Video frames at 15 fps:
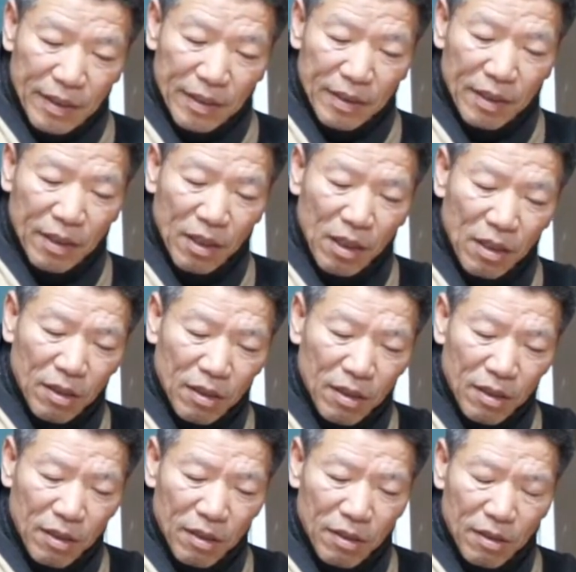이게 이,
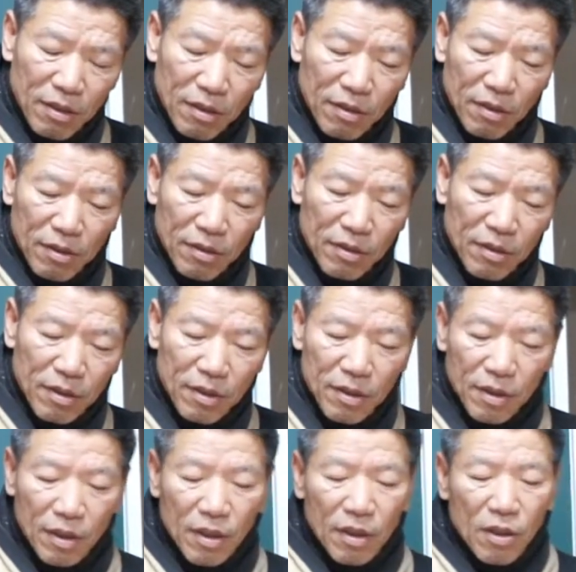이, 이.
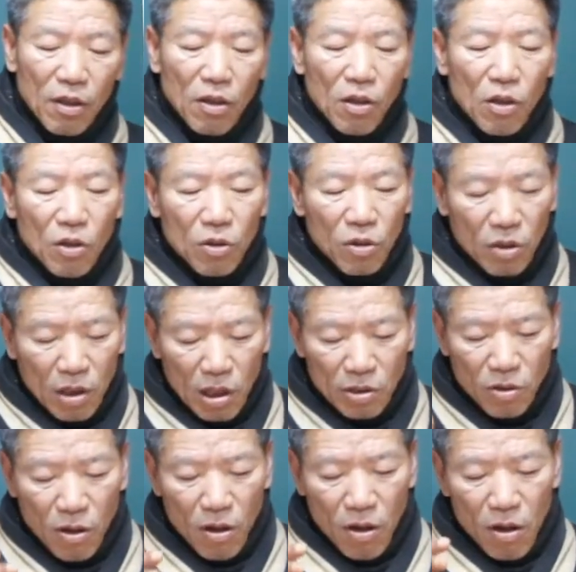그렇게
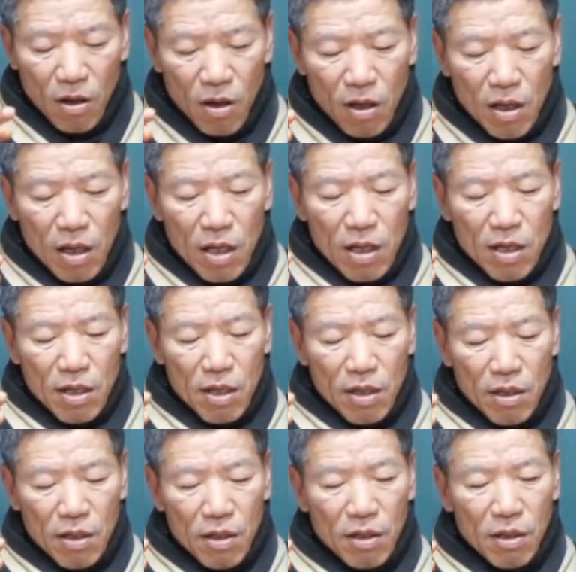해서
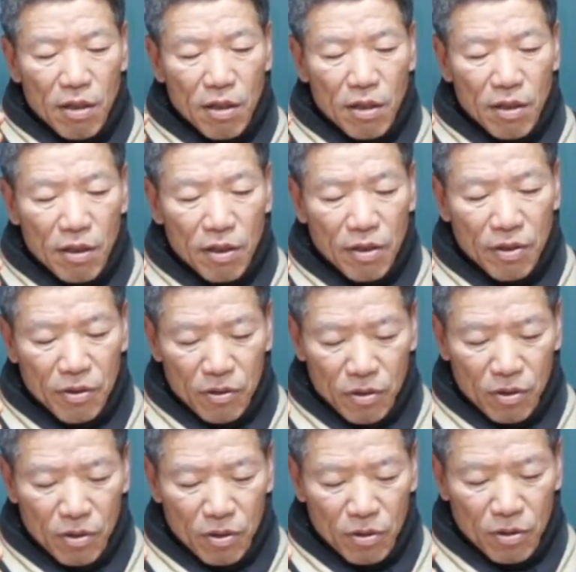이
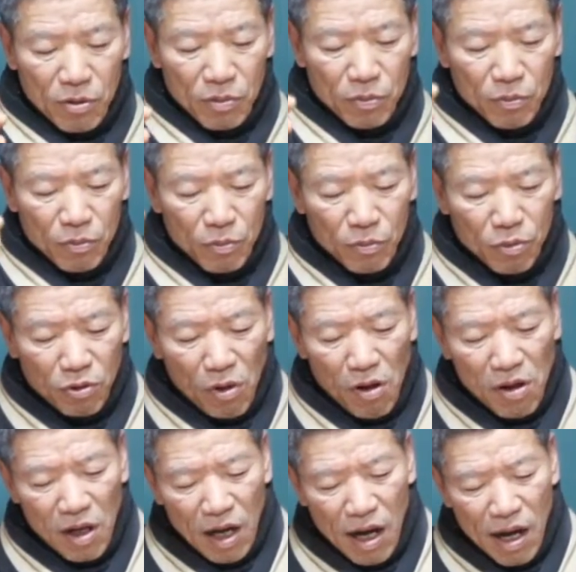그
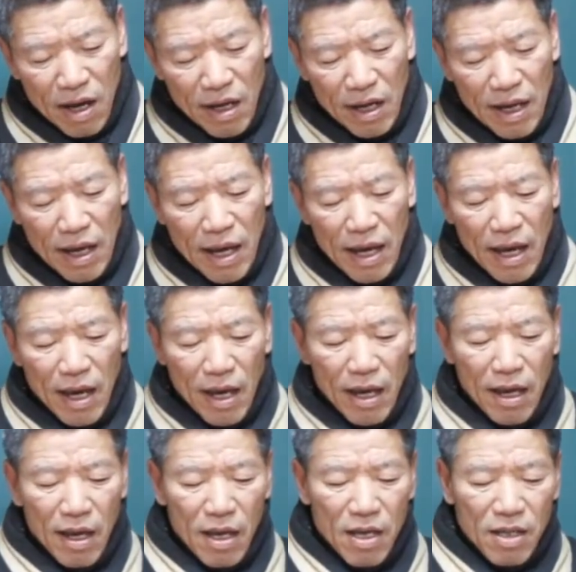무덤가에
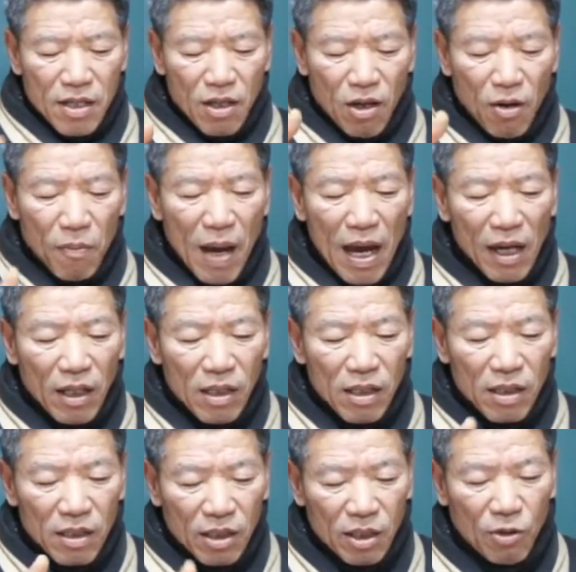
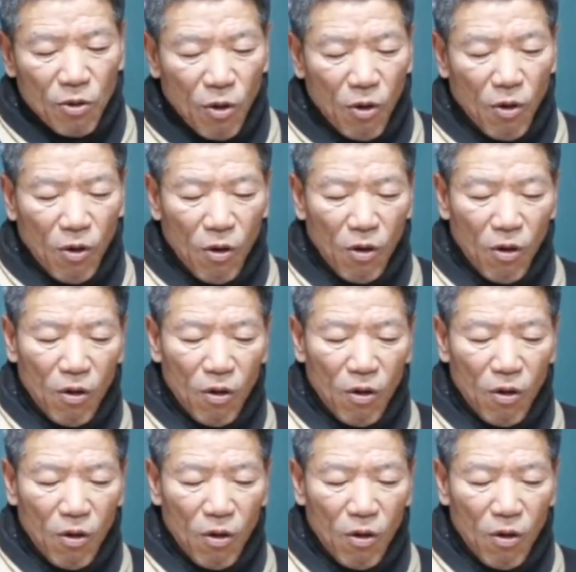여막을 짓고